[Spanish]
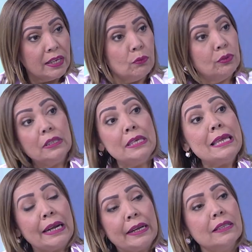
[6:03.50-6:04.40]
que una
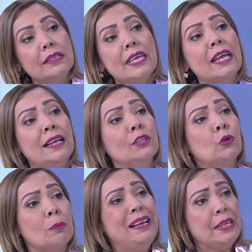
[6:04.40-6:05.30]
niña red llegue a la
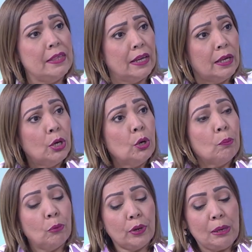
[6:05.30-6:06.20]
normalidad
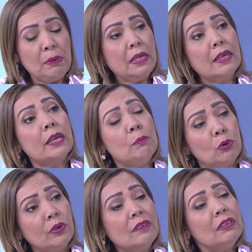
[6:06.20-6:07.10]
porque a medida que
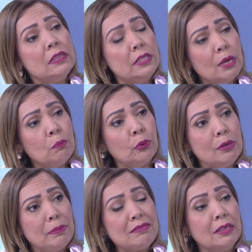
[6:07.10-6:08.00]
progresa el tiempo y
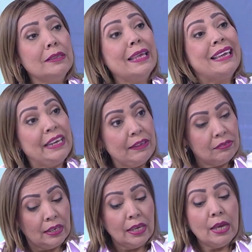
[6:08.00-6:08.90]
el paciente
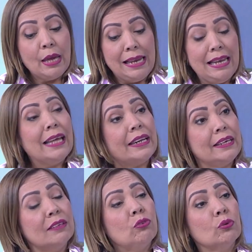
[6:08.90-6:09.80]
crece, la
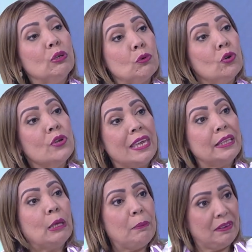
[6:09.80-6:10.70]
regresión neurológica
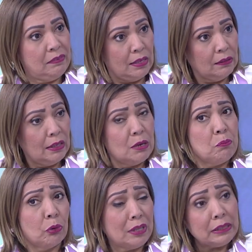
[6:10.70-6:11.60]
está presente. Es
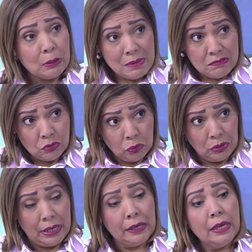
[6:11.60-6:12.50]
importante
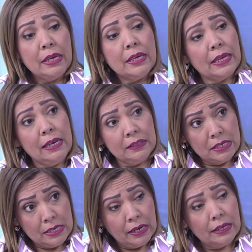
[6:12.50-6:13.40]
mencionar que las
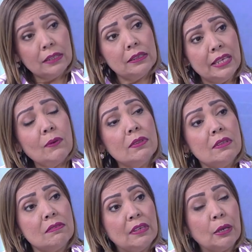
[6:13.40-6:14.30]
niñas REC deben
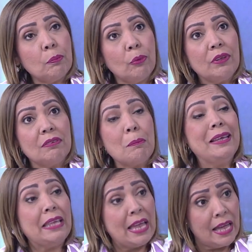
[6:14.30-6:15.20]
de ser pues
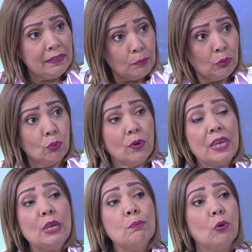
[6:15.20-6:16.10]
manejadas por un
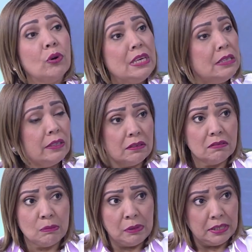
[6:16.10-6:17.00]
equipo
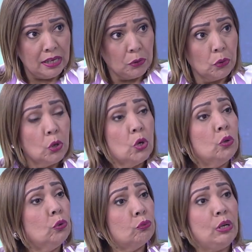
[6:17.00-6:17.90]
interdisciplinario.
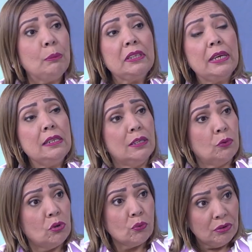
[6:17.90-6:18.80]
No solamente es el
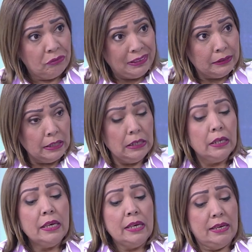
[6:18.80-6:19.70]
neurólogo infantil,
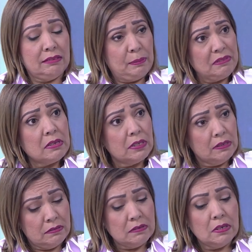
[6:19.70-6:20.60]
esa paciente
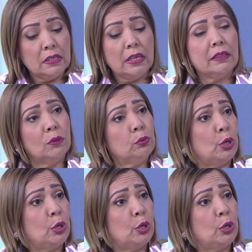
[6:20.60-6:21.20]
necesita de un